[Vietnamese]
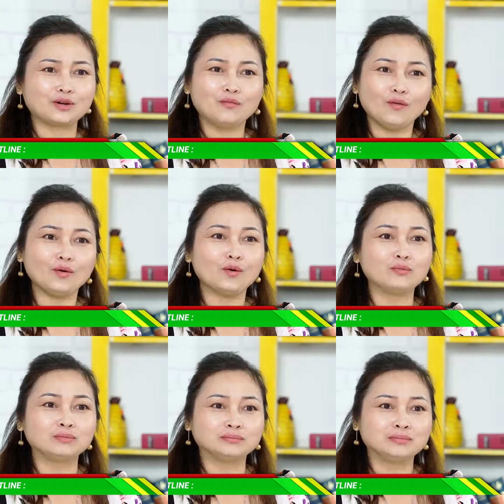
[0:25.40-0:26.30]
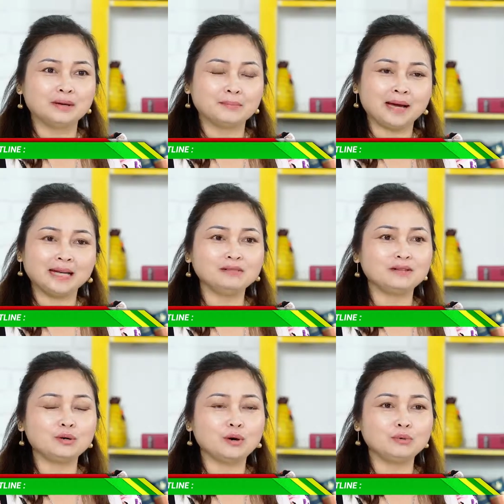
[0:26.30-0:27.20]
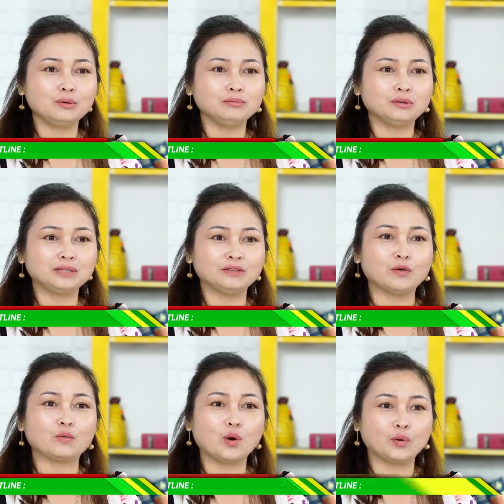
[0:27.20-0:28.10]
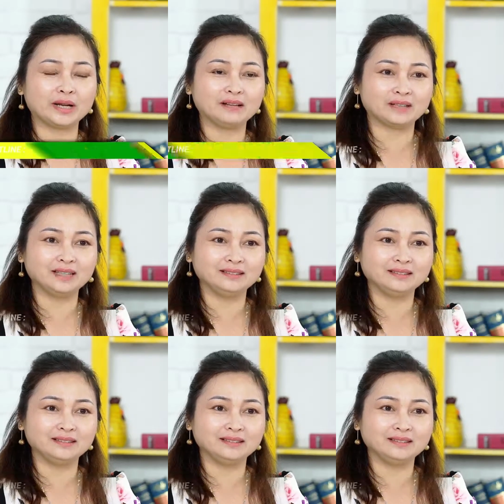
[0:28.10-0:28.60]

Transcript: xấu vô cùng. Mãi nó không thể phục hồi lại được